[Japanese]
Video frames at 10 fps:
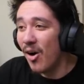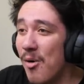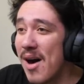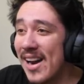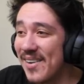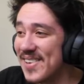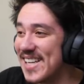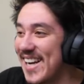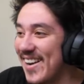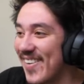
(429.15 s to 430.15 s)
お前らも逃
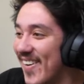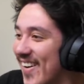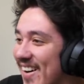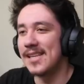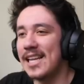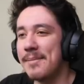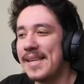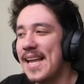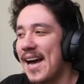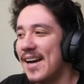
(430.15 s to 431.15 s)
げろよ。さて
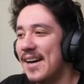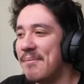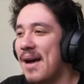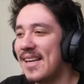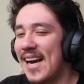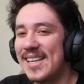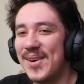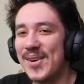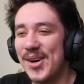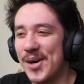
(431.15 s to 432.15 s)
みんな、毎回
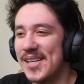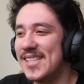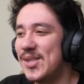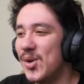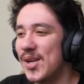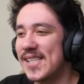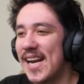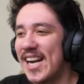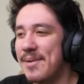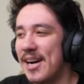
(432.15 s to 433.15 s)
同様、どの
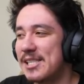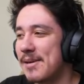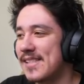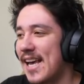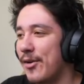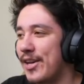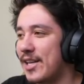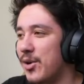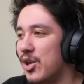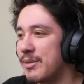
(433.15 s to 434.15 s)
サラリーマンが一番最後に生
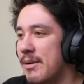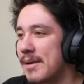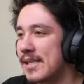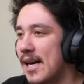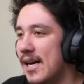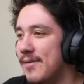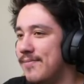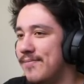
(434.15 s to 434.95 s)
き残ると思いますか？